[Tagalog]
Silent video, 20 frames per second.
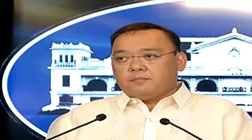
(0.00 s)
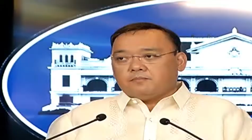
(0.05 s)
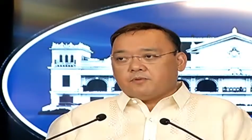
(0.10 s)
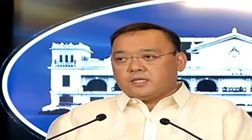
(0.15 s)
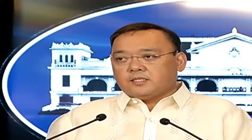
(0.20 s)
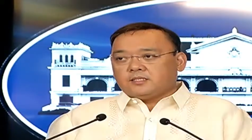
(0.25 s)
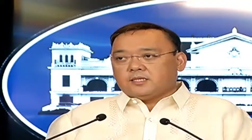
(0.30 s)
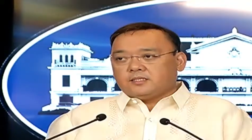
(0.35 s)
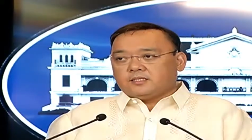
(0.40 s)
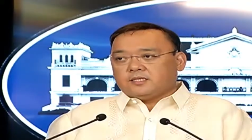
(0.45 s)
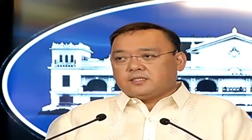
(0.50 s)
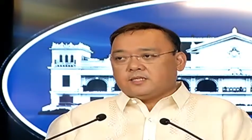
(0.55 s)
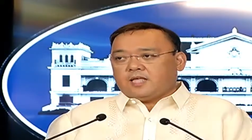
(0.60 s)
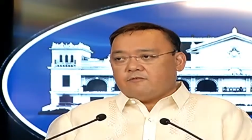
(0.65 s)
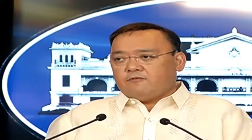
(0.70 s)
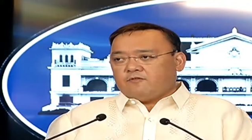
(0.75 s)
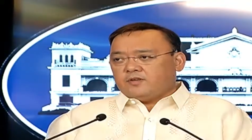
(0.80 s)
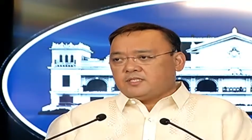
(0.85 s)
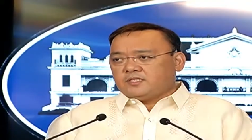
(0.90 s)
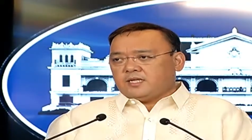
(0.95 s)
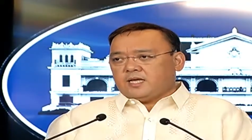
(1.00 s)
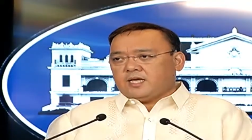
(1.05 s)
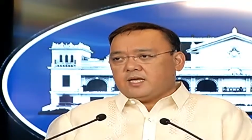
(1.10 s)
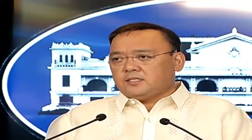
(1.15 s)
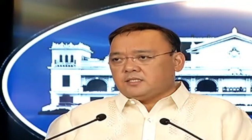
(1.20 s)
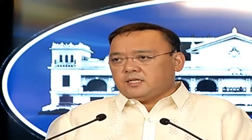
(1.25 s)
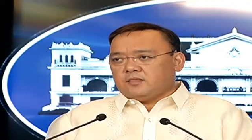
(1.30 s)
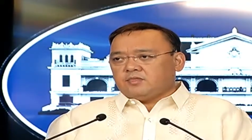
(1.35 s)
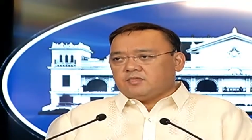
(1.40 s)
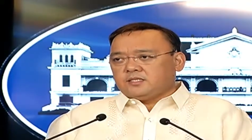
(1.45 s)
The president has emphasized
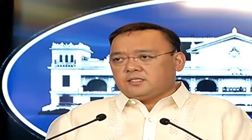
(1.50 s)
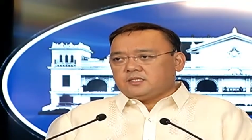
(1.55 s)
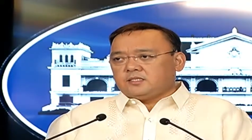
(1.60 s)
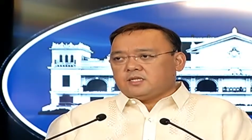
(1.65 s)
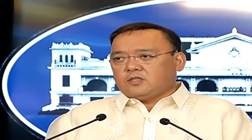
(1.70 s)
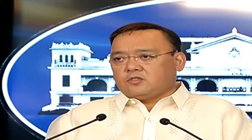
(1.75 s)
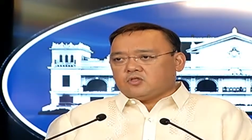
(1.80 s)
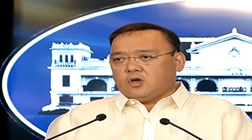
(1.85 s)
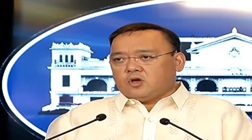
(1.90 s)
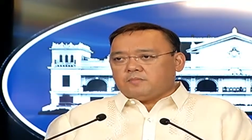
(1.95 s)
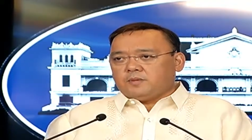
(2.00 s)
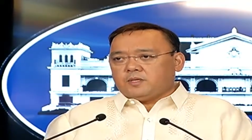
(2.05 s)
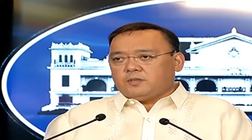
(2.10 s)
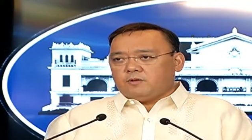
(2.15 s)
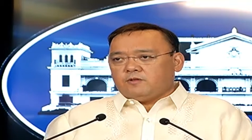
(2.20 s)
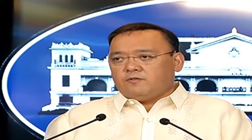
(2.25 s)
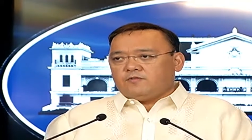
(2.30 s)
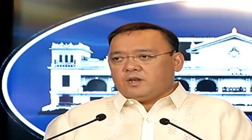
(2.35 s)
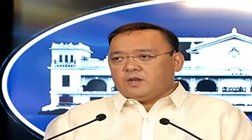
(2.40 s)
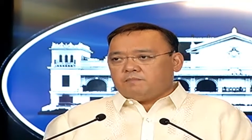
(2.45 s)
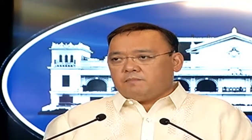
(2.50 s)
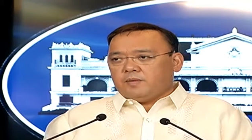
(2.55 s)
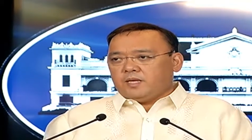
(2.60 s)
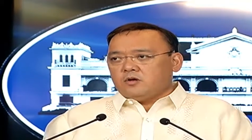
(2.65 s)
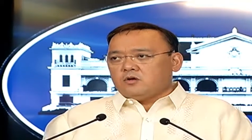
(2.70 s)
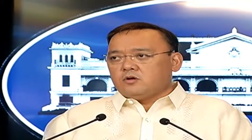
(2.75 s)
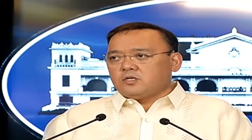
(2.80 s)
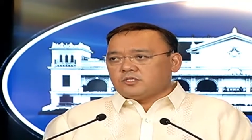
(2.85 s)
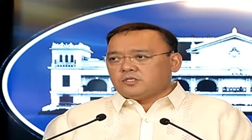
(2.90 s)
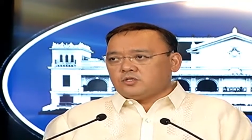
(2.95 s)
that this is a talk between
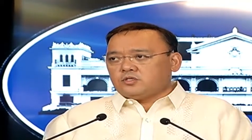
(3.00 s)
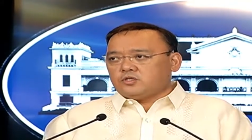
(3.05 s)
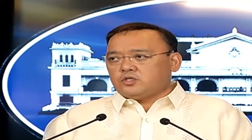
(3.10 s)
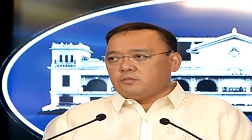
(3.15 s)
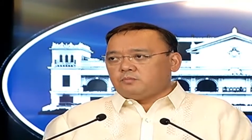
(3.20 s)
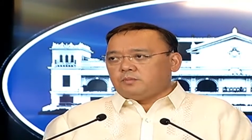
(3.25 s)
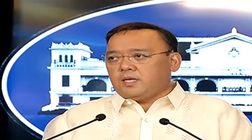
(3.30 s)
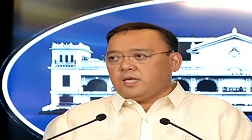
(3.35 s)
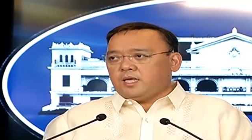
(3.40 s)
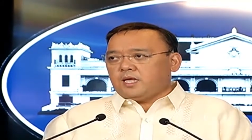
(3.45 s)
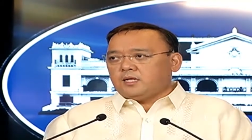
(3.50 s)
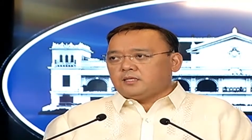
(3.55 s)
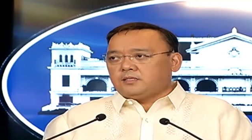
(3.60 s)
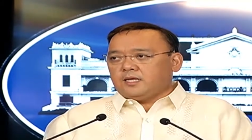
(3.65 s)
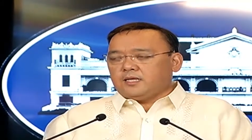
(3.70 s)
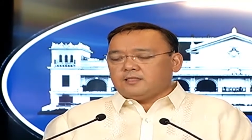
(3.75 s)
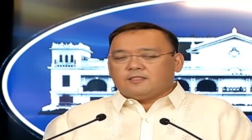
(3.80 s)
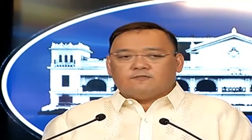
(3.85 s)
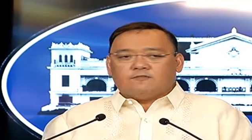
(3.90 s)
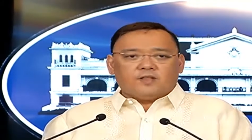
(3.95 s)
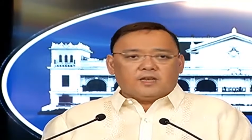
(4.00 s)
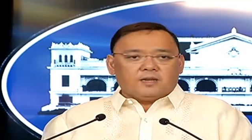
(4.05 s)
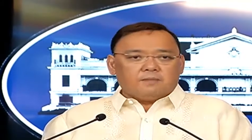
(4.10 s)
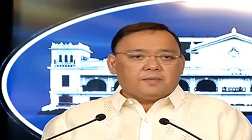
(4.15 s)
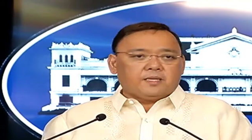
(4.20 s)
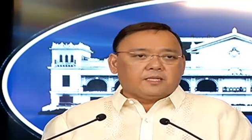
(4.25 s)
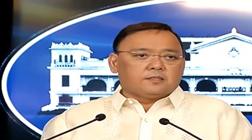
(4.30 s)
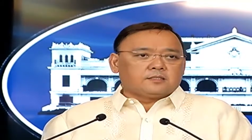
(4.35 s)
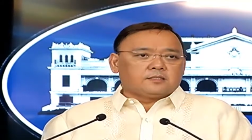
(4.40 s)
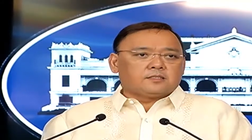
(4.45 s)
Filipinos, should be held in the
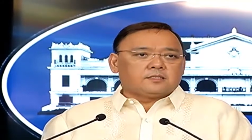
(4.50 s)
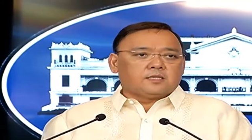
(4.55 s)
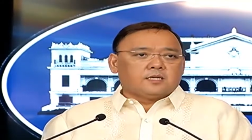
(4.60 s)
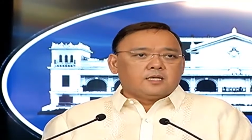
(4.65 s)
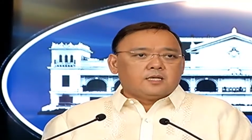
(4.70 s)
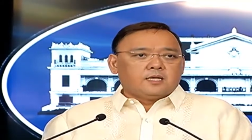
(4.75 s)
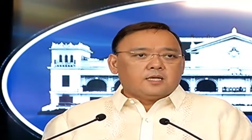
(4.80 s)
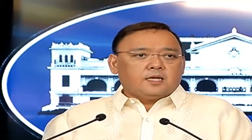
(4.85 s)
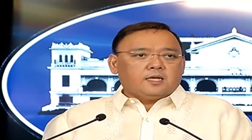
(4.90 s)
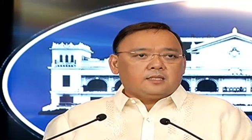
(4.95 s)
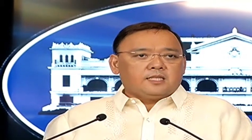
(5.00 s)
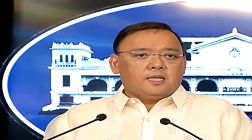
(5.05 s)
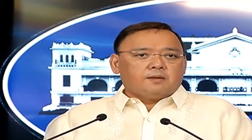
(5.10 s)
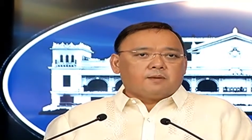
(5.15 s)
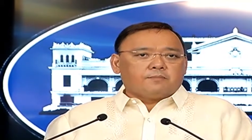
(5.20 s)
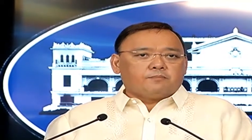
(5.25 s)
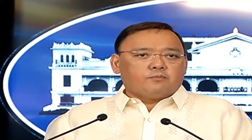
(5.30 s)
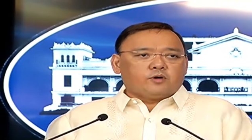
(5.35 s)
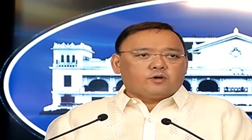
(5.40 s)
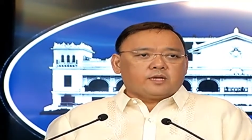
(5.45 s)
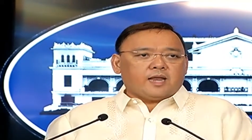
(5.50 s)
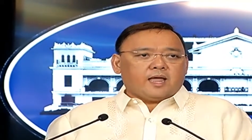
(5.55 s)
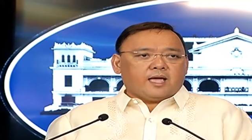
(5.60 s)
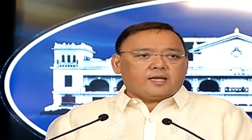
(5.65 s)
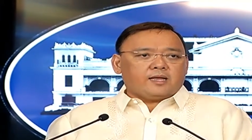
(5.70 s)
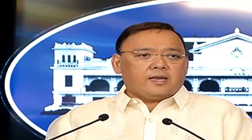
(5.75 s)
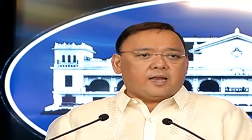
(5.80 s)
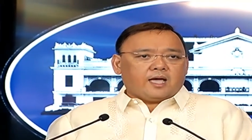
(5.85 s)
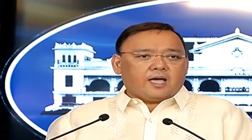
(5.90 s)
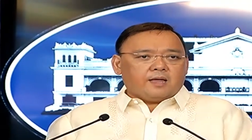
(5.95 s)
Philippines. Hindi naman po
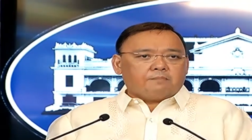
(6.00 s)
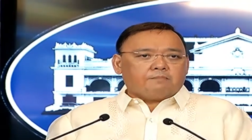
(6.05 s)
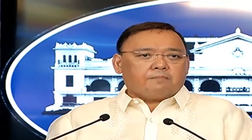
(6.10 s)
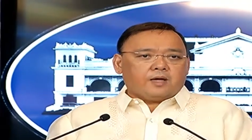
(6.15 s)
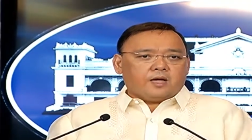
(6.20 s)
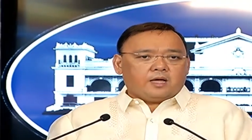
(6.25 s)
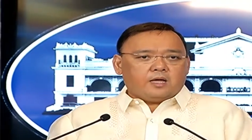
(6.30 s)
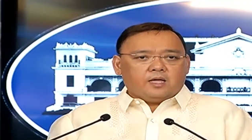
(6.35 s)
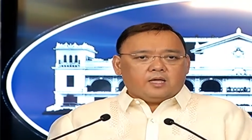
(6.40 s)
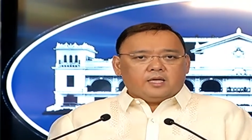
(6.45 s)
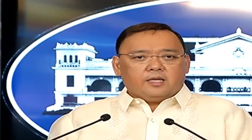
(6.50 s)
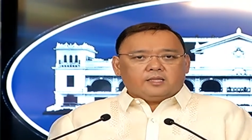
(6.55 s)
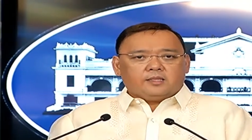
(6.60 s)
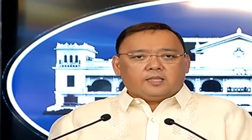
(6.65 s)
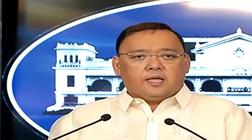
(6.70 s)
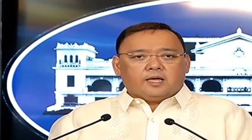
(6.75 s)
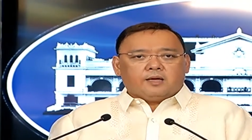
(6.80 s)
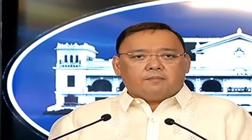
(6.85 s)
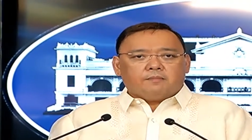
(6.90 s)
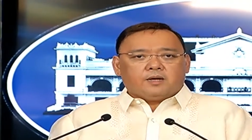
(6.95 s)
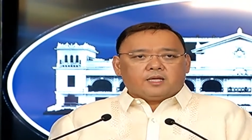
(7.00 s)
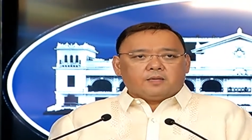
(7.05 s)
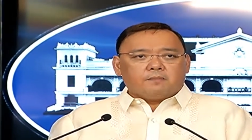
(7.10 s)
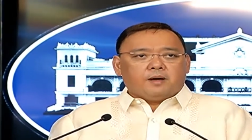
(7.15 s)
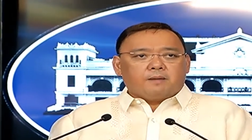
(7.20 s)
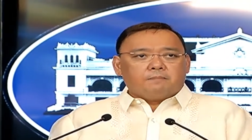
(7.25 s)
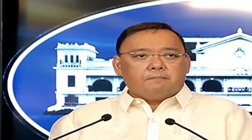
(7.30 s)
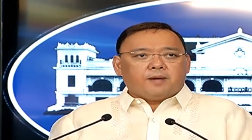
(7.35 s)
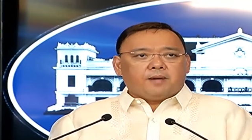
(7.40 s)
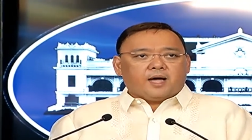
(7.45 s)
kinakailangan pa na
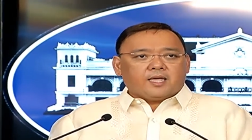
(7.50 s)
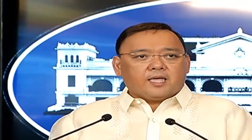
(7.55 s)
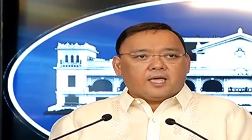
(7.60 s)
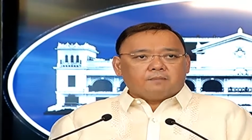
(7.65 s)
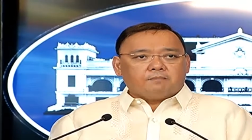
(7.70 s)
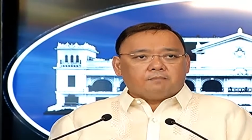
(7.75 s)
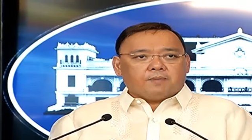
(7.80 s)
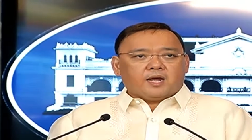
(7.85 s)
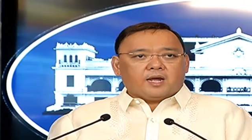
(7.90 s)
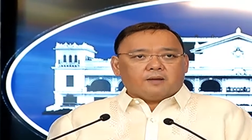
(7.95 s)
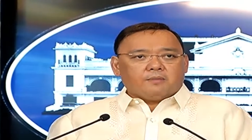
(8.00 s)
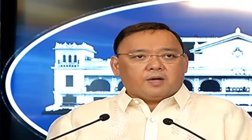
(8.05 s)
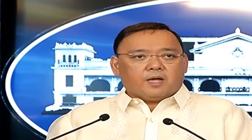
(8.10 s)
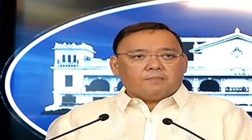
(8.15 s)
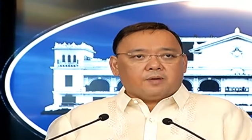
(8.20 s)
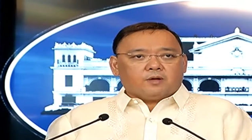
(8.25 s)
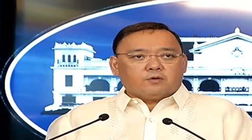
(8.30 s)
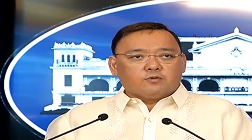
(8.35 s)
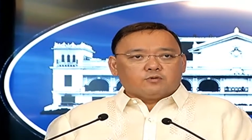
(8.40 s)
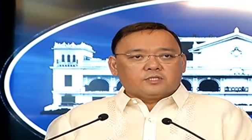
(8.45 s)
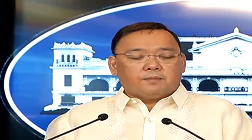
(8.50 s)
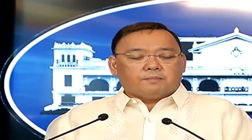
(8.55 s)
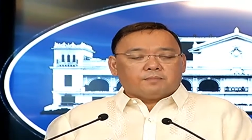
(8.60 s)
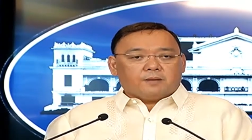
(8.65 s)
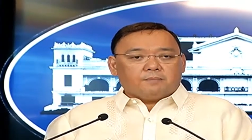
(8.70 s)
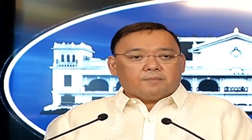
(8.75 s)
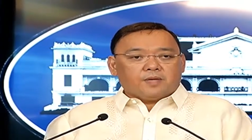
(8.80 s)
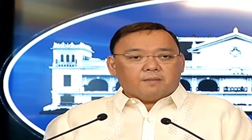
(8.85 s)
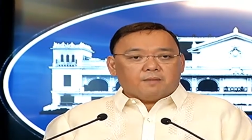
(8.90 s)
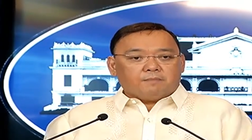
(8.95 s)
mangibang bayan para makipag-usap
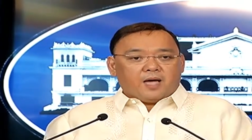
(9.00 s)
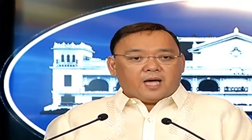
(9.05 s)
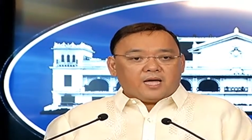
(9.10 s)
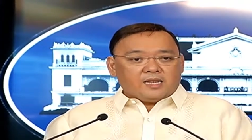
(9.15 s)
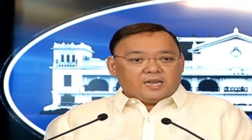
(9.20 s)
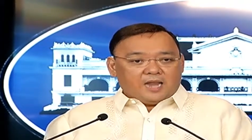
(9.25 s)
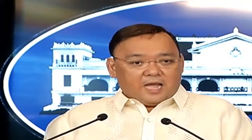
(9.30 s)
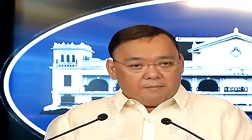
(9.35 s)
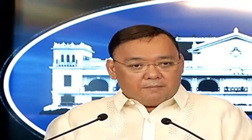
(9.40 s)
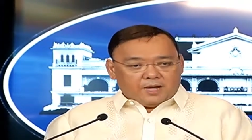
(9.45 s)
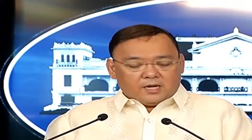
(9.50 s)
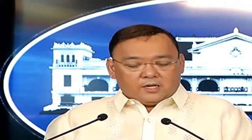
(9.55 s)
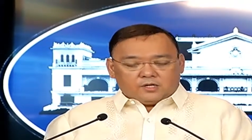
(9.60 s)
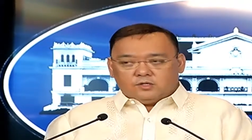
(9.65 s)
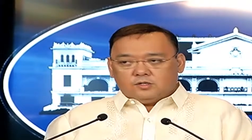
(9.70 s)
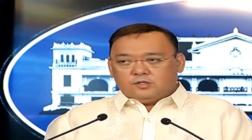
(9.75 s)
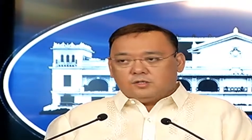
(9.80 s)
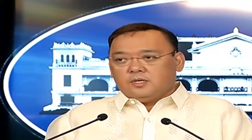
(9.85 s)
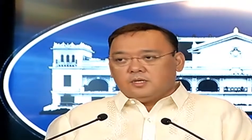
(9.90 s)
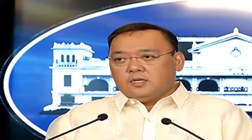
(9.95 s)
kapayapaan lamang. No?